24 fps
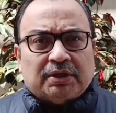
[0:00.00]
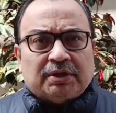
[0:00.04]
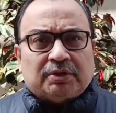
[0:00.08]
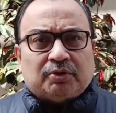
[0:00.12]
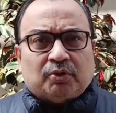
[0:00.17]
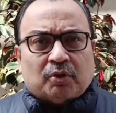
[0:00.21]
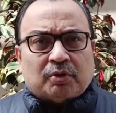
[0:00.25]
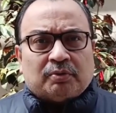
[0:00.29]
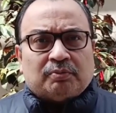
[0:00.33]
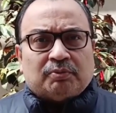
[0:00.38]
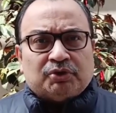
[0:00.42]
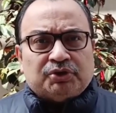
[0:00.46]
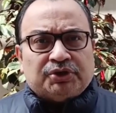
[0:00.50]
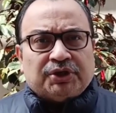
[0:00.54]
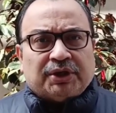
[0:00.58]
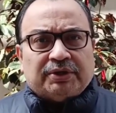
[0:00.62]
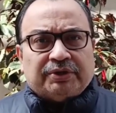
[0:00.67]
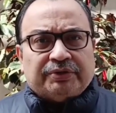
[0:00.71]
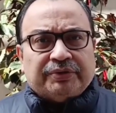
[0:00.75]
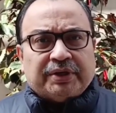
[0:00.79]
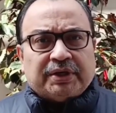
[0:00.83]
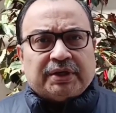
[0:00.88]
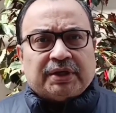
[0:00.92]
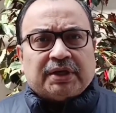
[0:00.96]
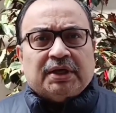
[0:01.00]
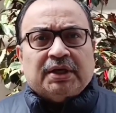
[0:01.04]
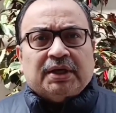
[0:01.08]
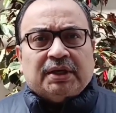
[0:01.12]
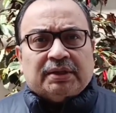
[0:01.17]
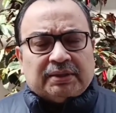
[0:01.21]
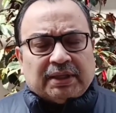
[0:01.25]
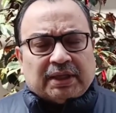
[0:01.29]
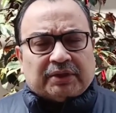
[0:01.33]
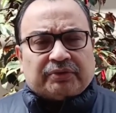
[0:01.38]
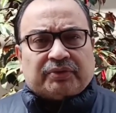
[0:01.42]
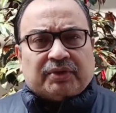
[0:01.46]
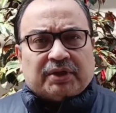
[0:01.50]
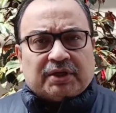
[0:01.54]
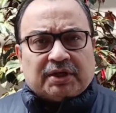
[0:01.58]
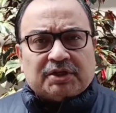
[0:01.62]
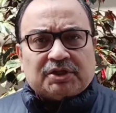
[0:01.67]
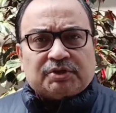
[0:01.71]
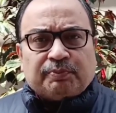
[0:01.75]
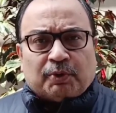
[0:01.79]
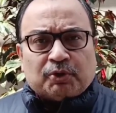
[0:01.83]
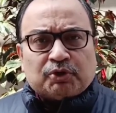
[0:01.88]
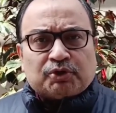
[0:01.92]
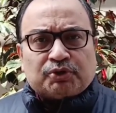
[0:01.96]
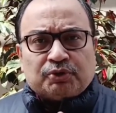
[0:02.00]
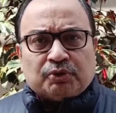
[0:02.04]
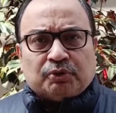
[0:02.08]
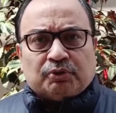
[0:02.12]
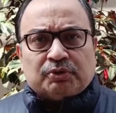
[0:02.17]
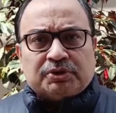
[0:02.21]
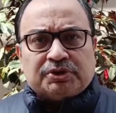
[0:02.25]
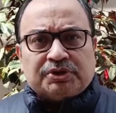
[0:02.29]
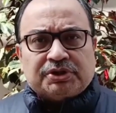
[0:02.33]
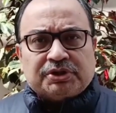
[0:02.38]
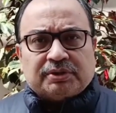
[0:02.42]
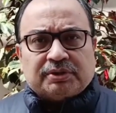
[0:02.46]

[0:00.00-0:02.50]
সরকারি কর্মচারীদের তার থেকে স্পষ্ট